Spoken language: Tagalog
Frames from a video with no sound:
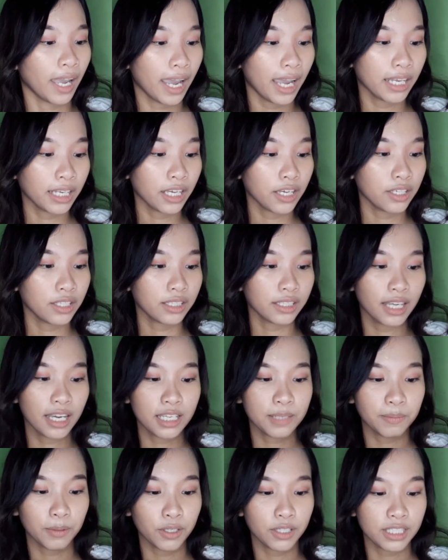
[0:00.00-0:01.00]
And ayun
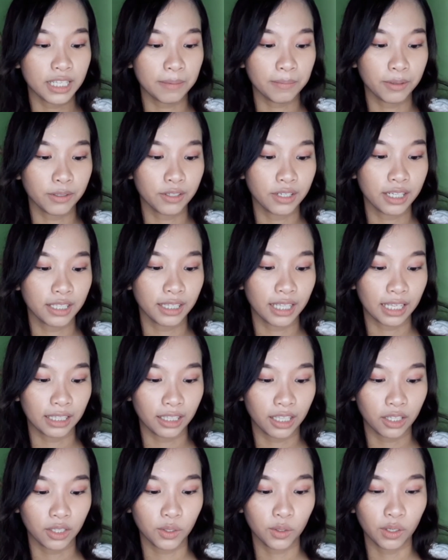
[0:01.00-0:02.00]
guys, pag-usapan ulit
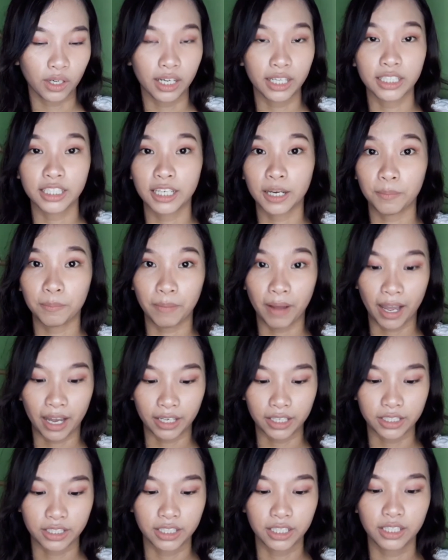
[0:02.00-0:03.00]
natin yung kanyang
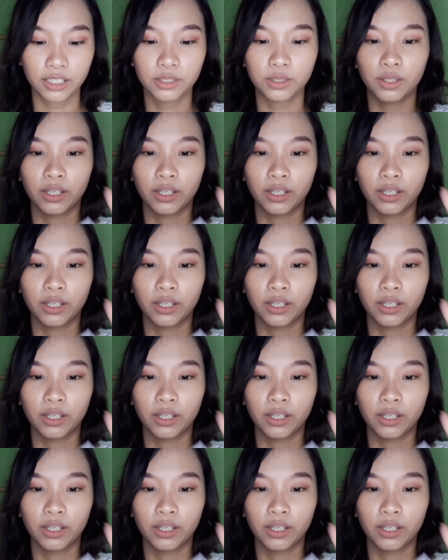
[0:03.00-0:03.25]
packaging.